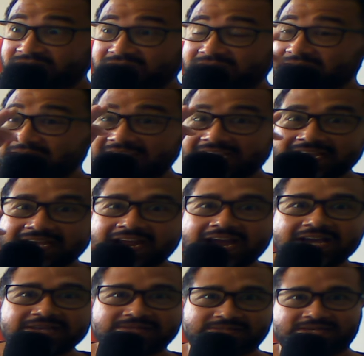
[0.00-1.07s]
De
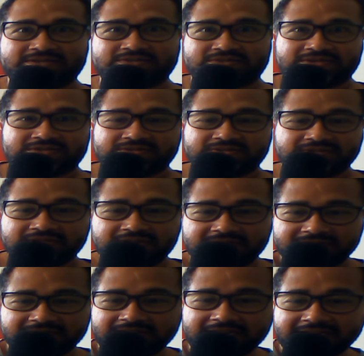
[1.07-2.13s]
graça, gente.
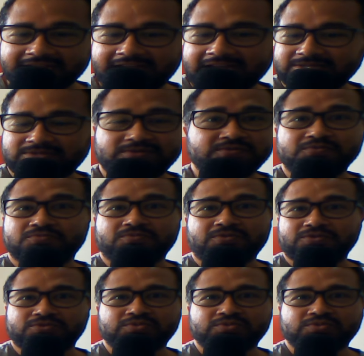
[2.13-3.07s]
De, de graça, eu não tô